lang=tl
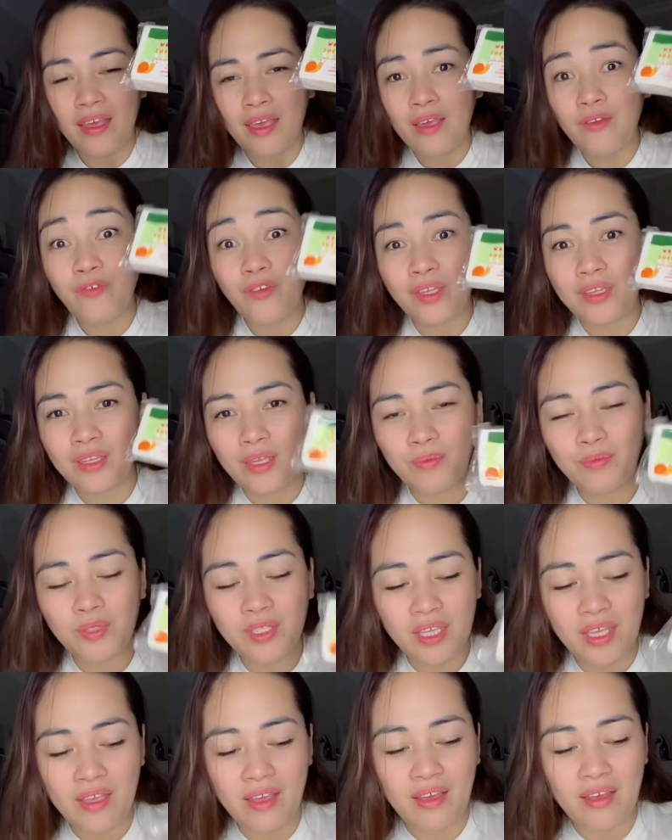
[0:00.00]
Effective
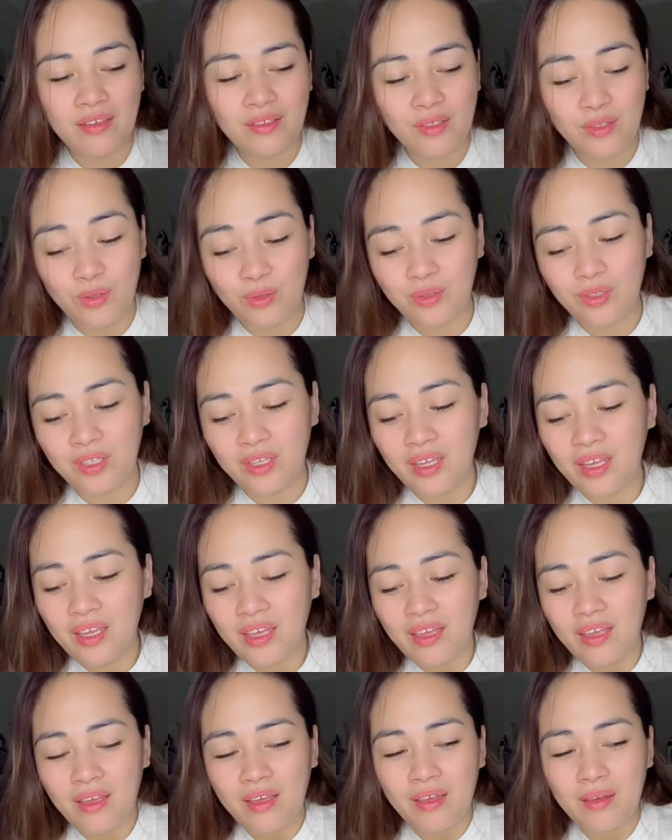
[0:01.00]
siya jud.
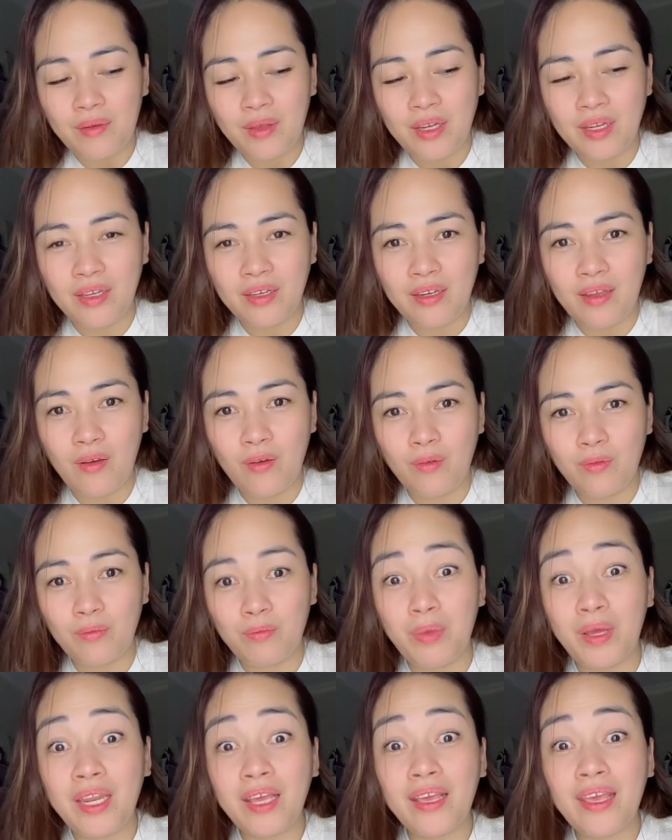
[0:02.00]
Mananaong. Oh.
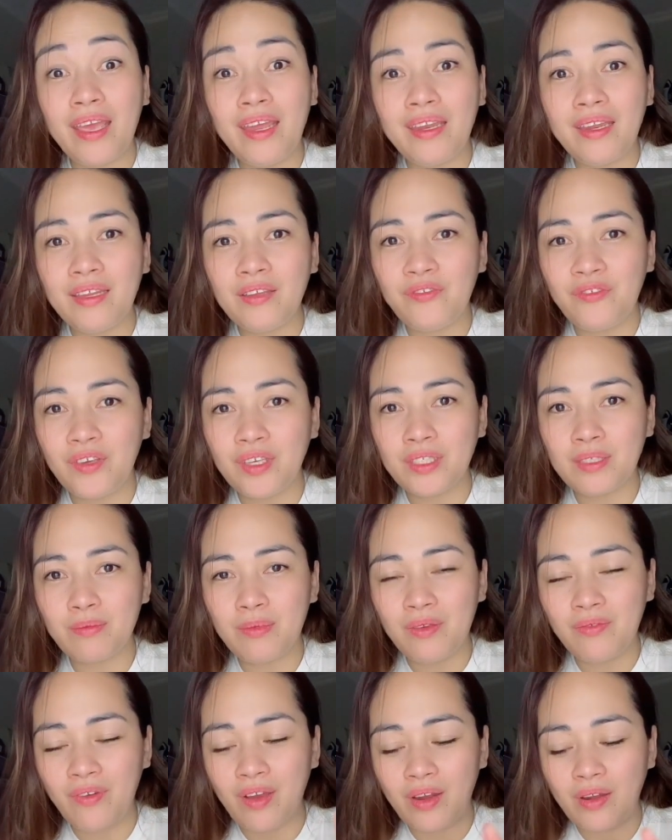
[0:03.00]
But again, effects
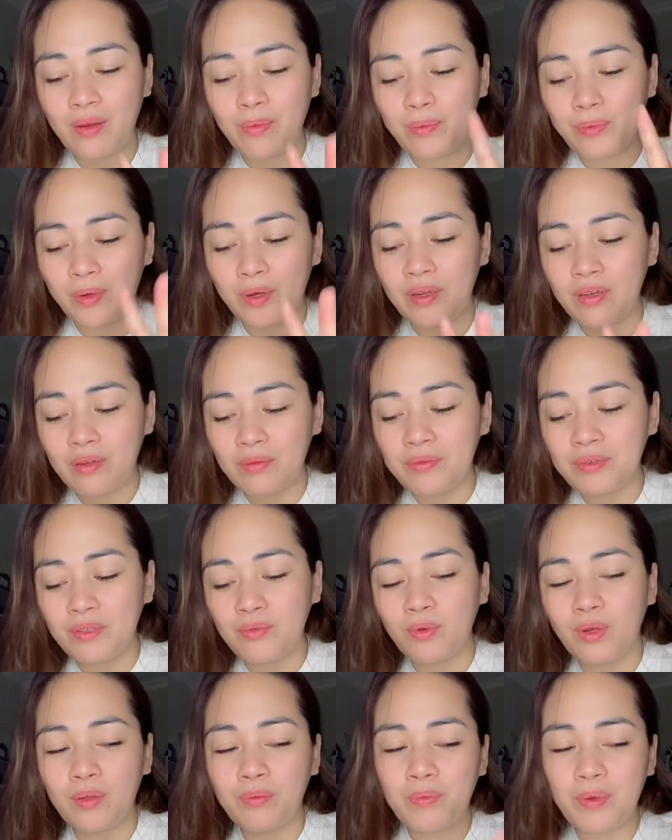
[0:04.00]
may vary per
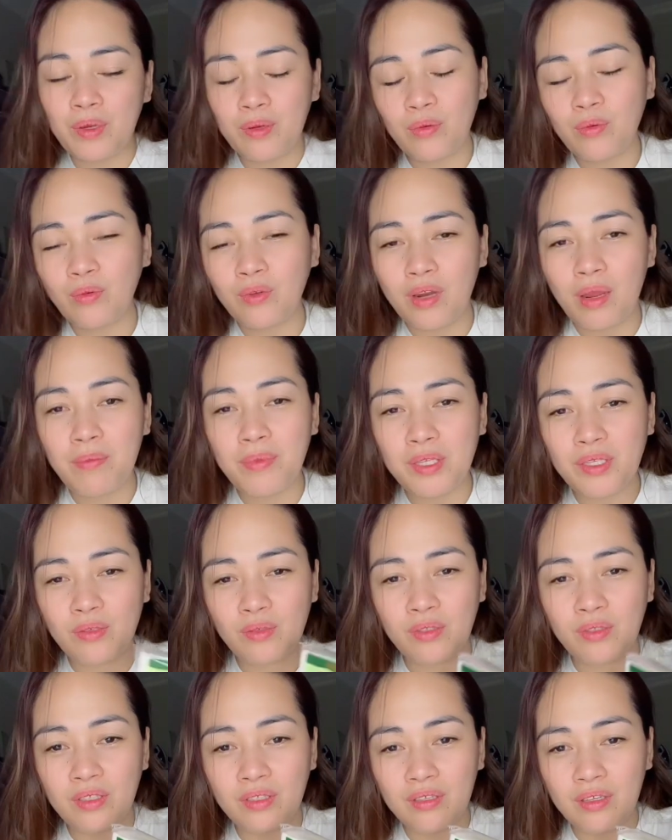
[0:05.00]
individual. Pero grabe
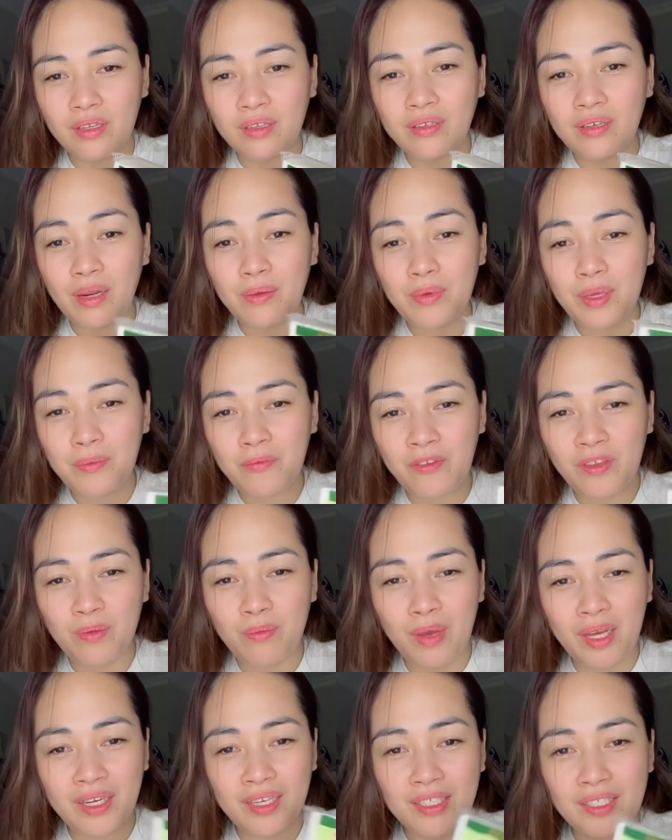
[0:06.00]
grabe
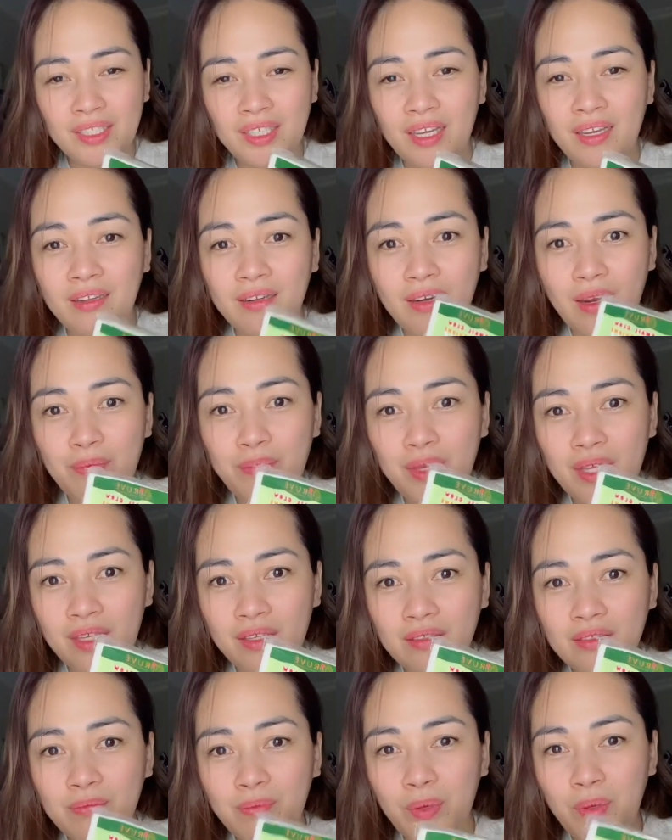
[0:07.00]
feedback ni siya. Grabe,
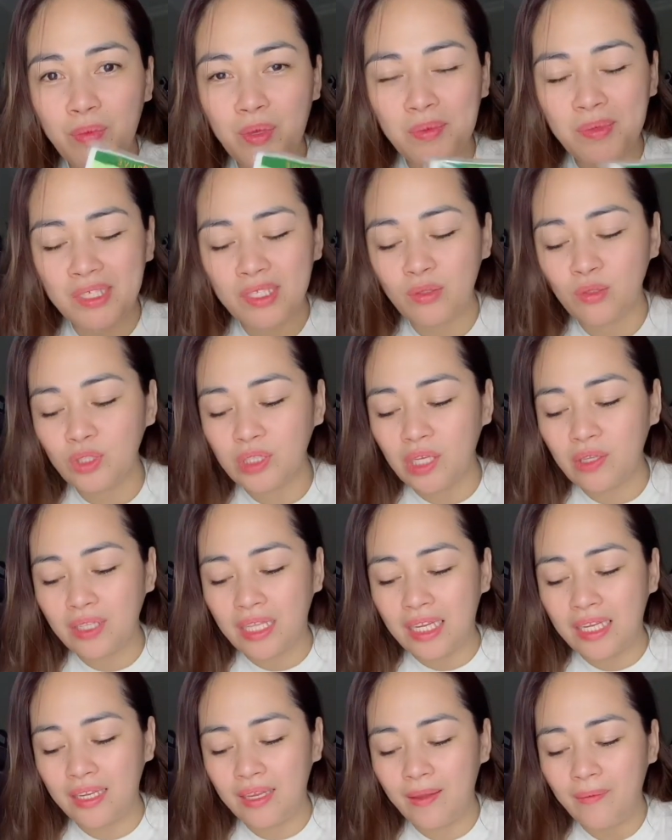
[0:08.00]
per me may sold out
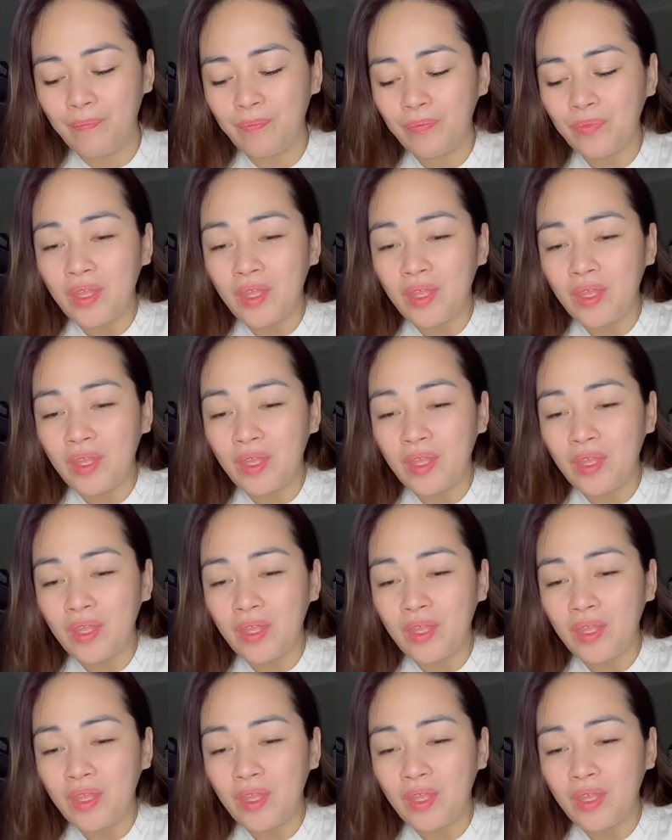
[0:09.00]
ani.